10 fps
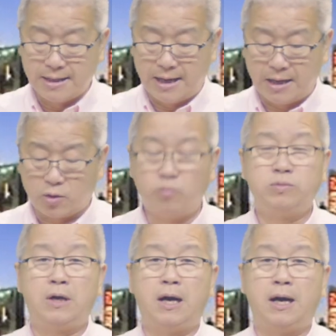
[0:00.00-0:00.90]
à,
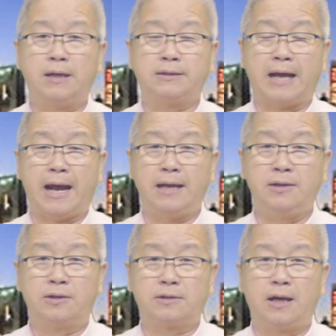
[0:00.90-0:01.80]
cũng à, sẽ
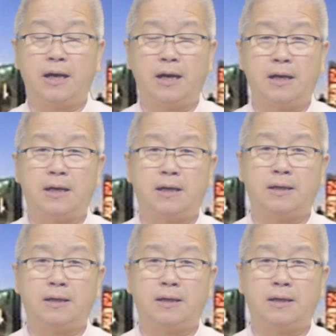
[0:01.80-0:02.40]
được à,